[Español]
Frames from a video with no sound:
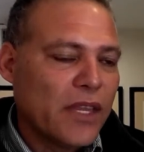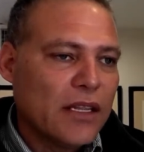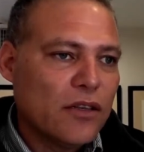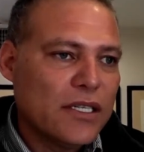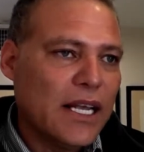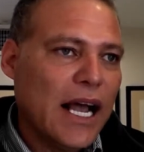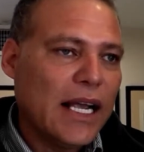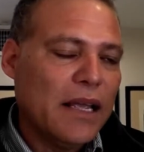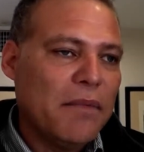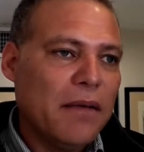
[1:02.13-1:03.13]
Entonces,
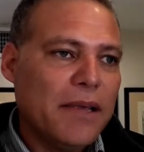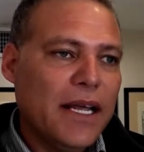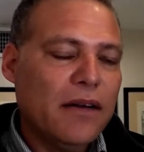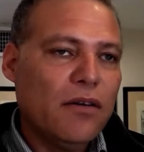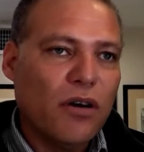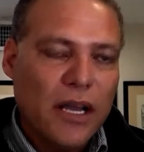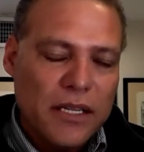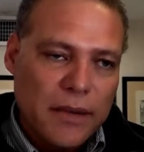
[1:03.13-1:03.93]
aquí más bien lo que